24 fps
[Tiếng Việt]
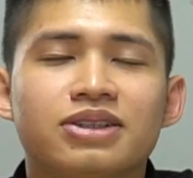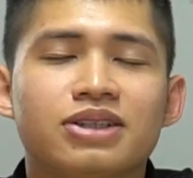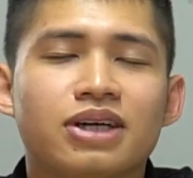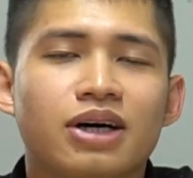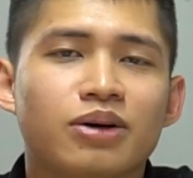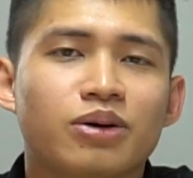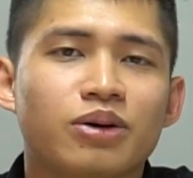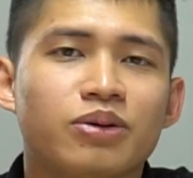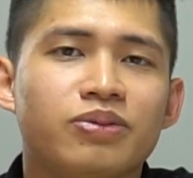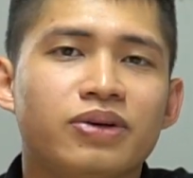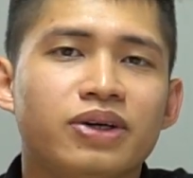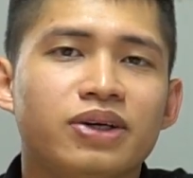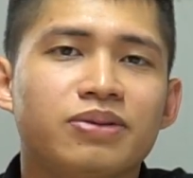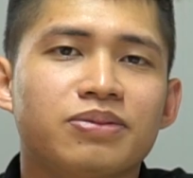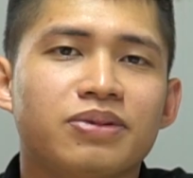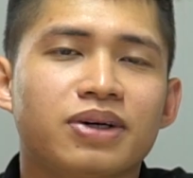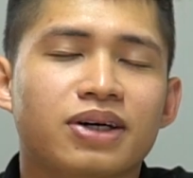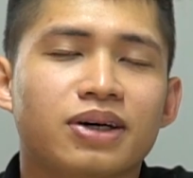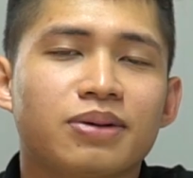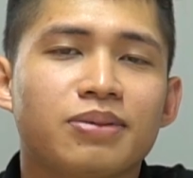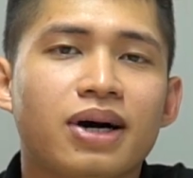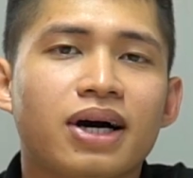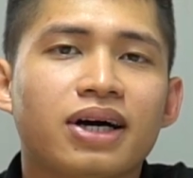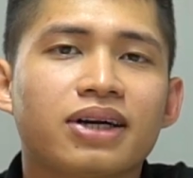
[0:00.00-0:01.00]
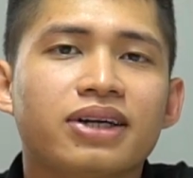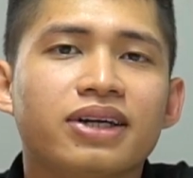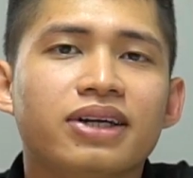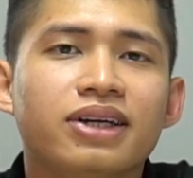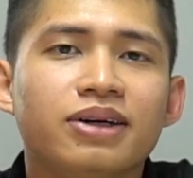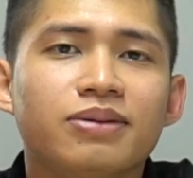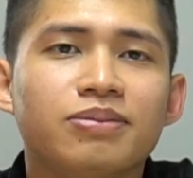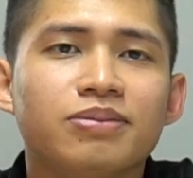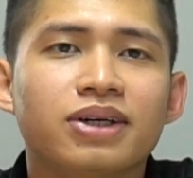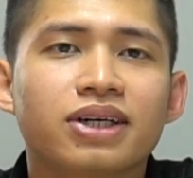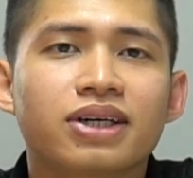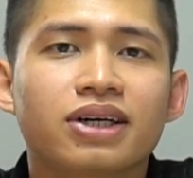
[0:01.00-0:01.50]
chào quý vị và các bạn đã
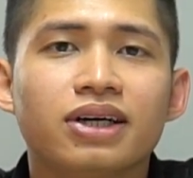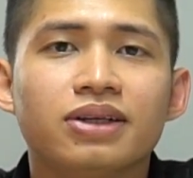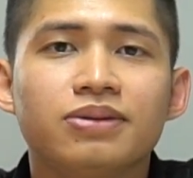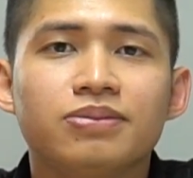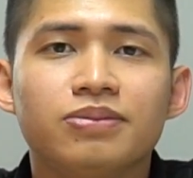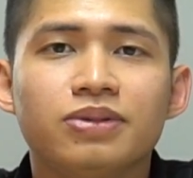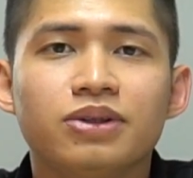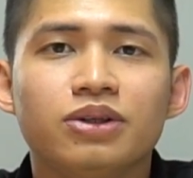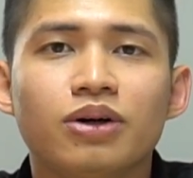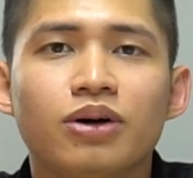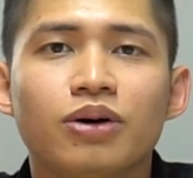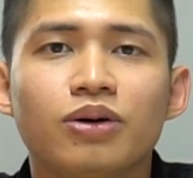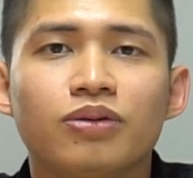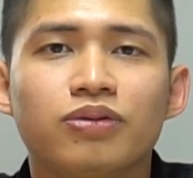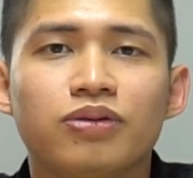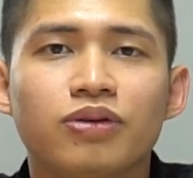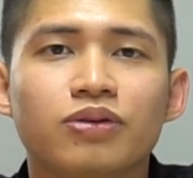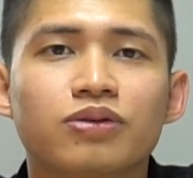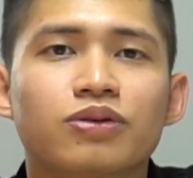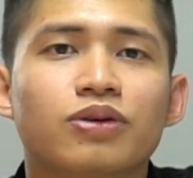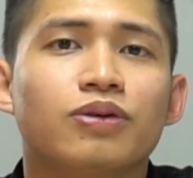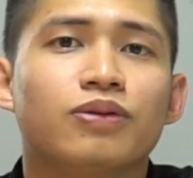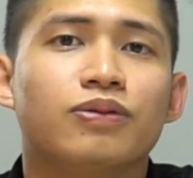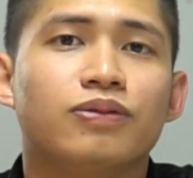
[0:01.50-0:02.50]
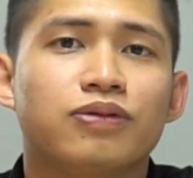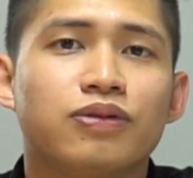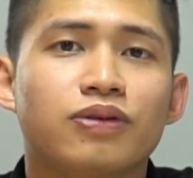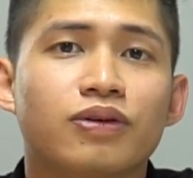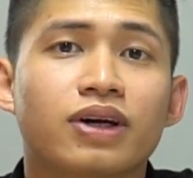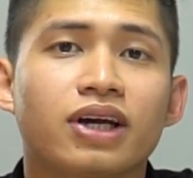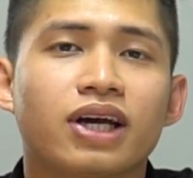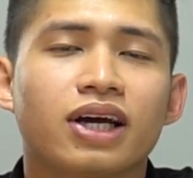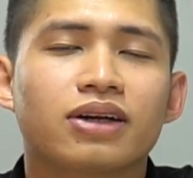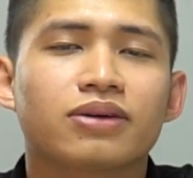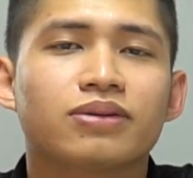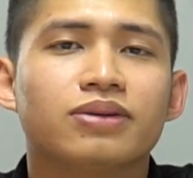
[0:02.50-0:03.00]
đến với kênh video phụ tùng phụ
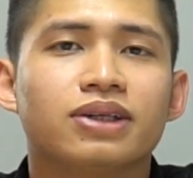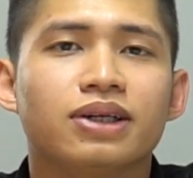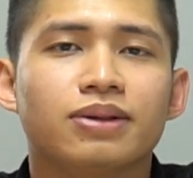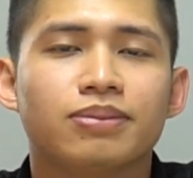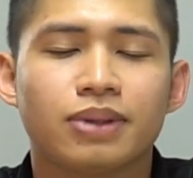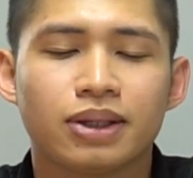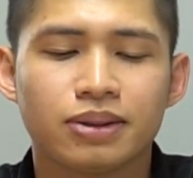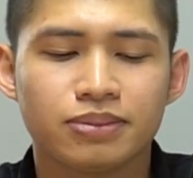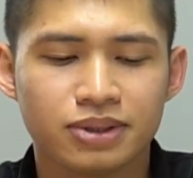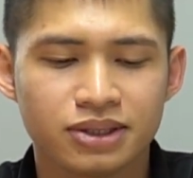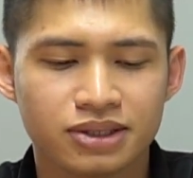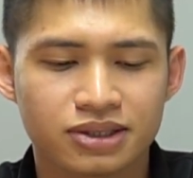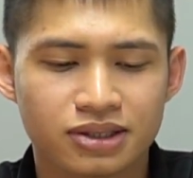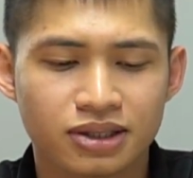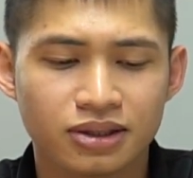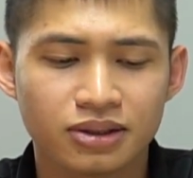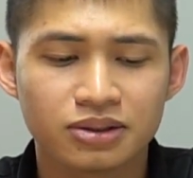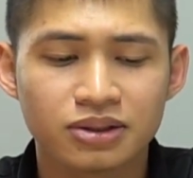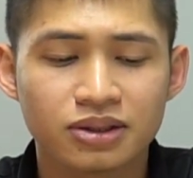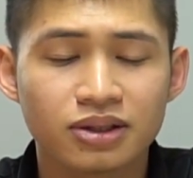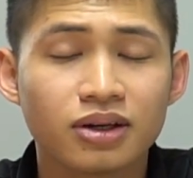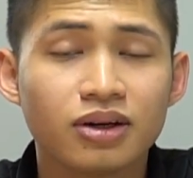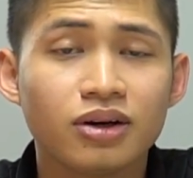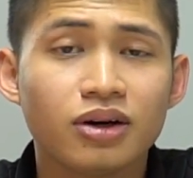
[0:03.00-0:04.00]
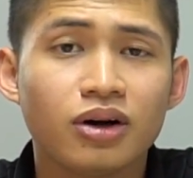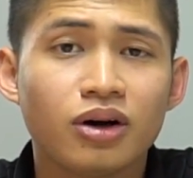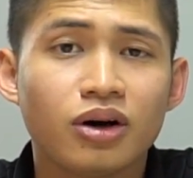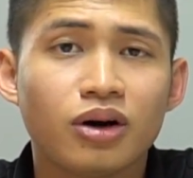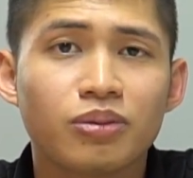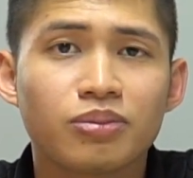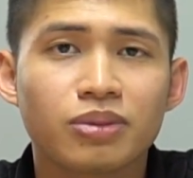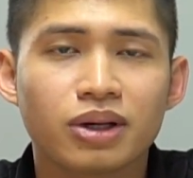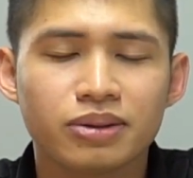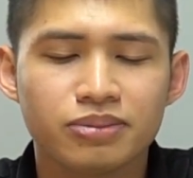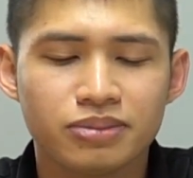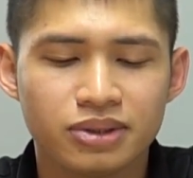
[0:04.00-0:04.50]
kiện của điện máy Bình Sơn
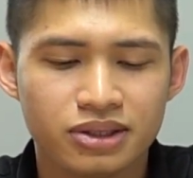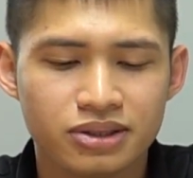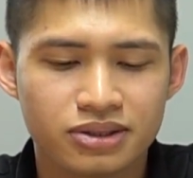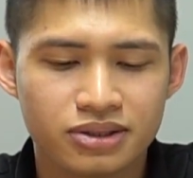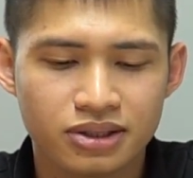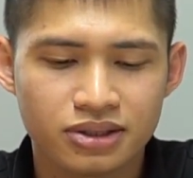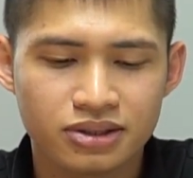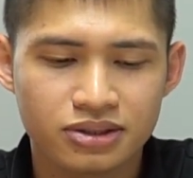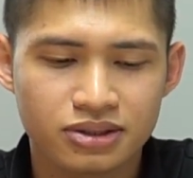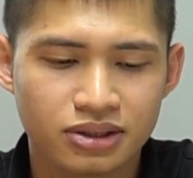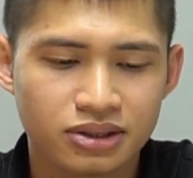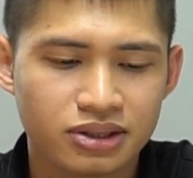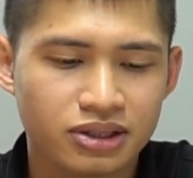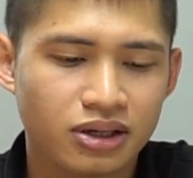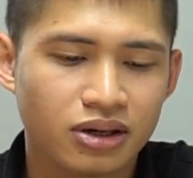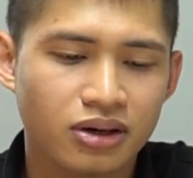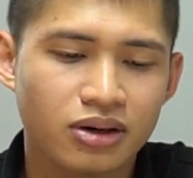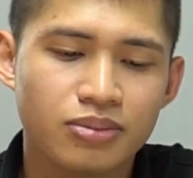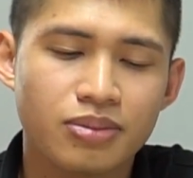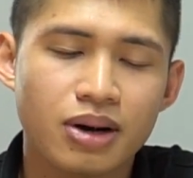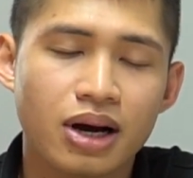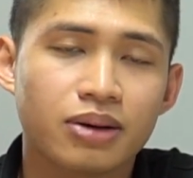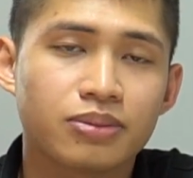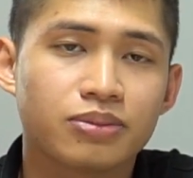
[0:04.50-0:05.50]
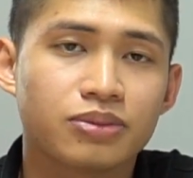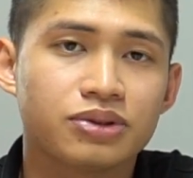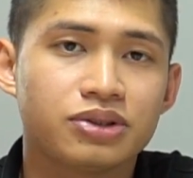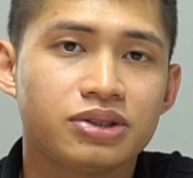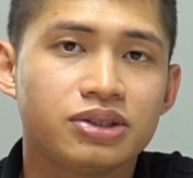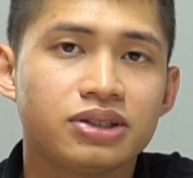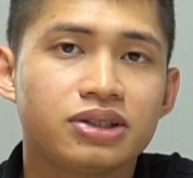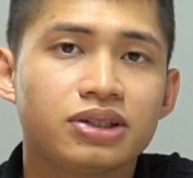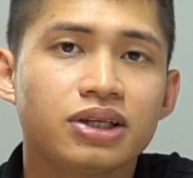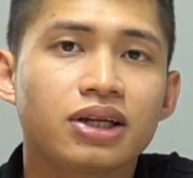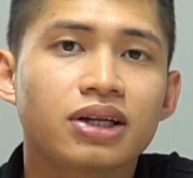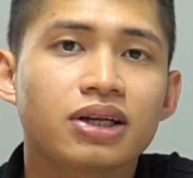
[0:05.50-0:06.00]
Hôm nay mình xin giới thiệu các bạn một
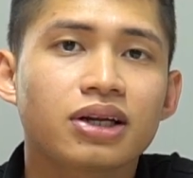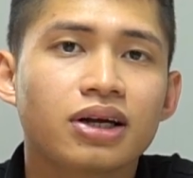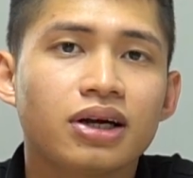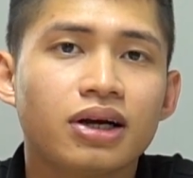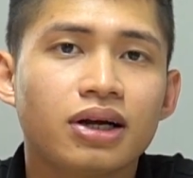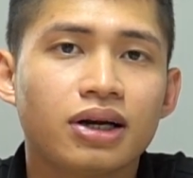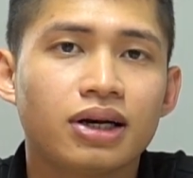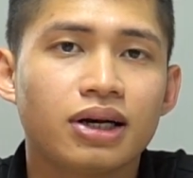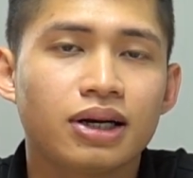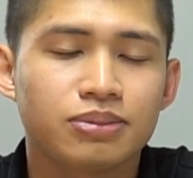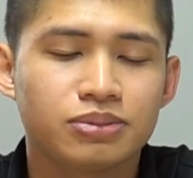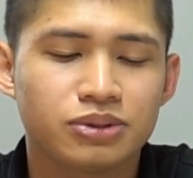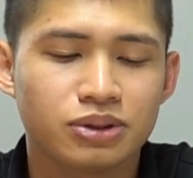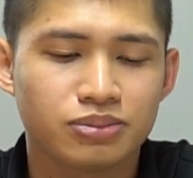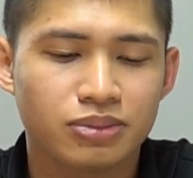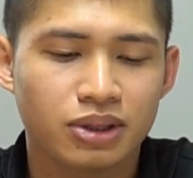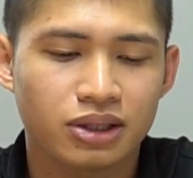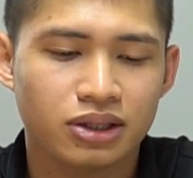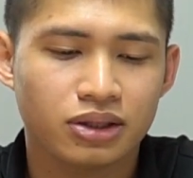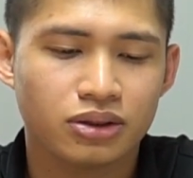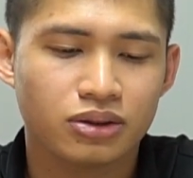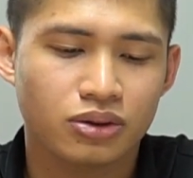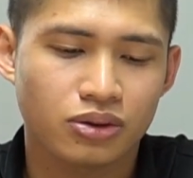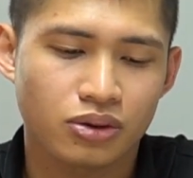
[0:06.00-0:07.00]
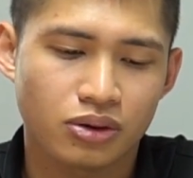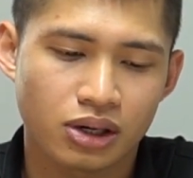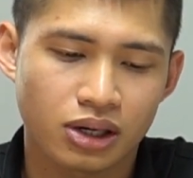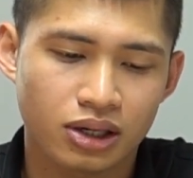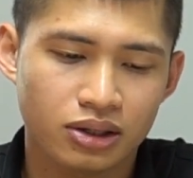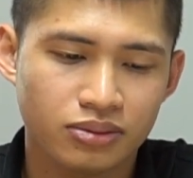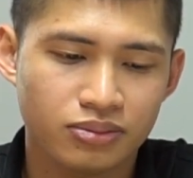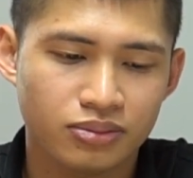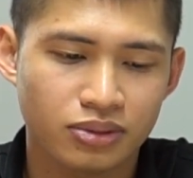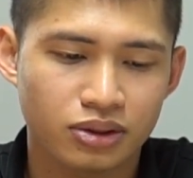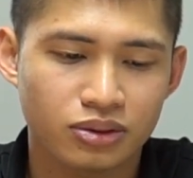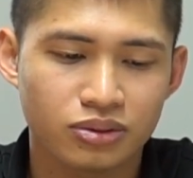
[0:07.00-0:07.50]
chi tiết lắp cho máy cắt
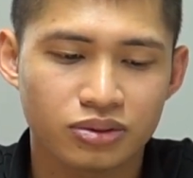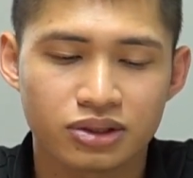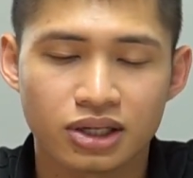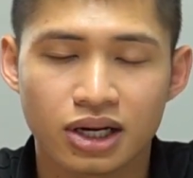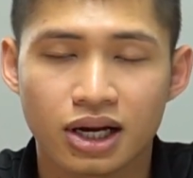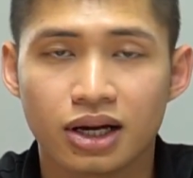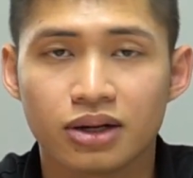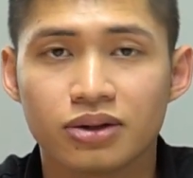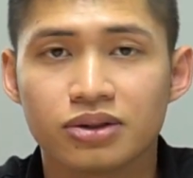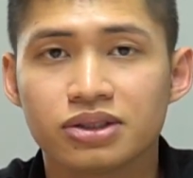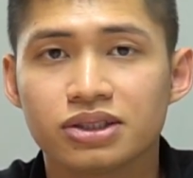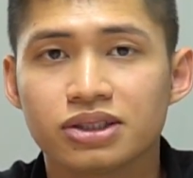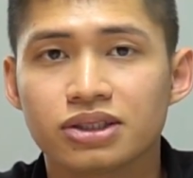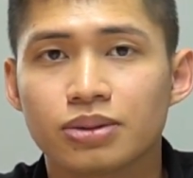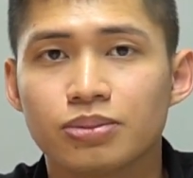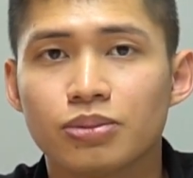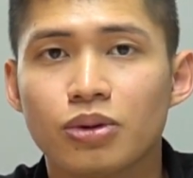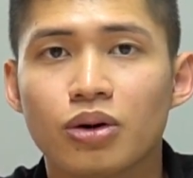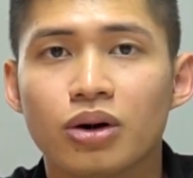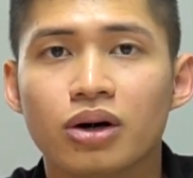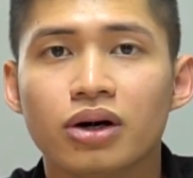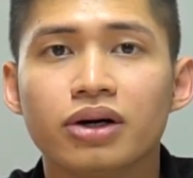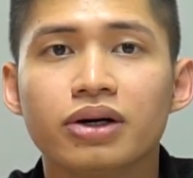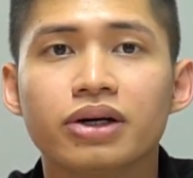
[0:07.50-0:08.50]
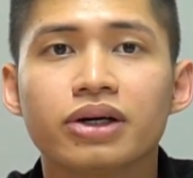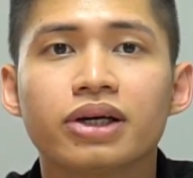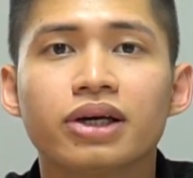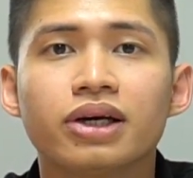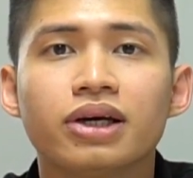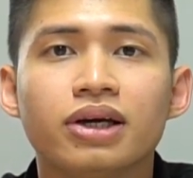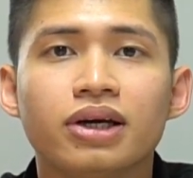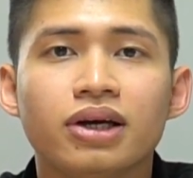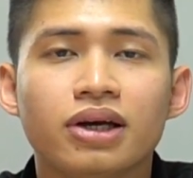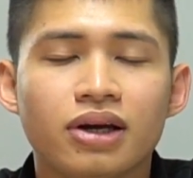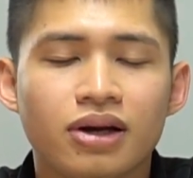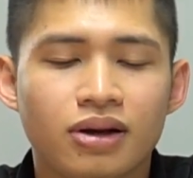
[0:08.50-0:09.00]
cỏ và cụ thể đó chính là bộ hơi
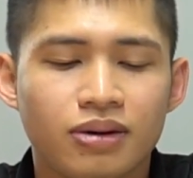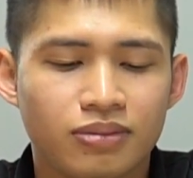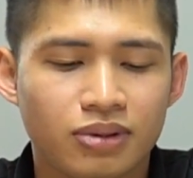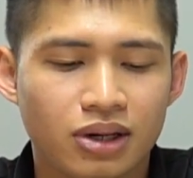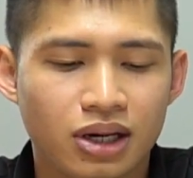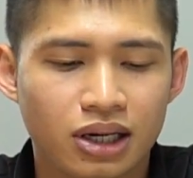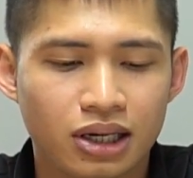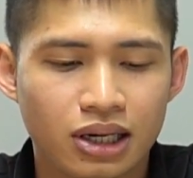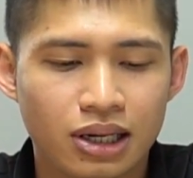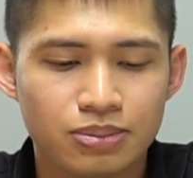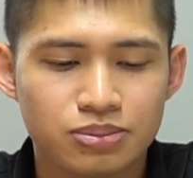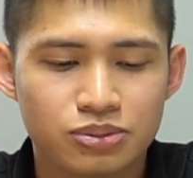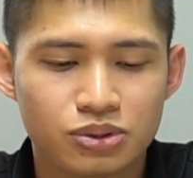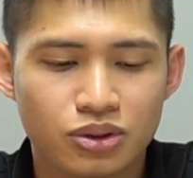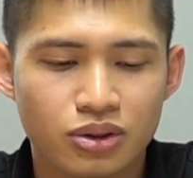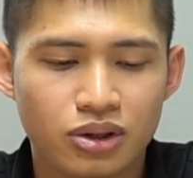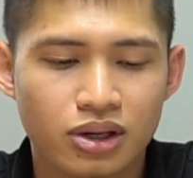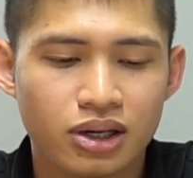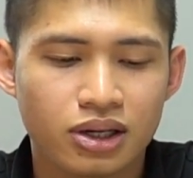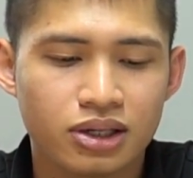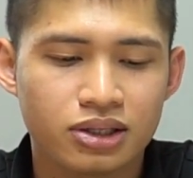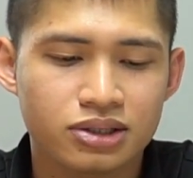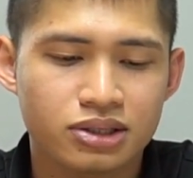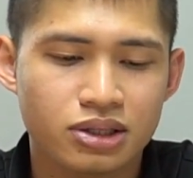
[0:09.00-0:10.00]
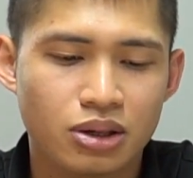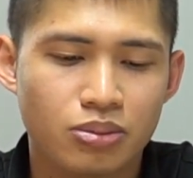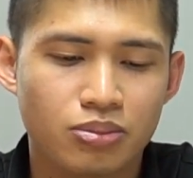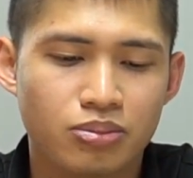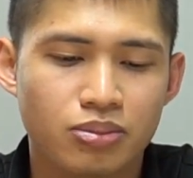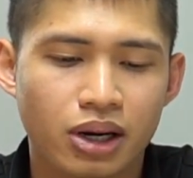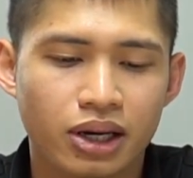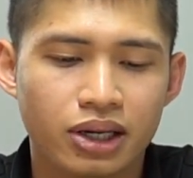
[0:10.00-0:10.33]
và lắp cho dòng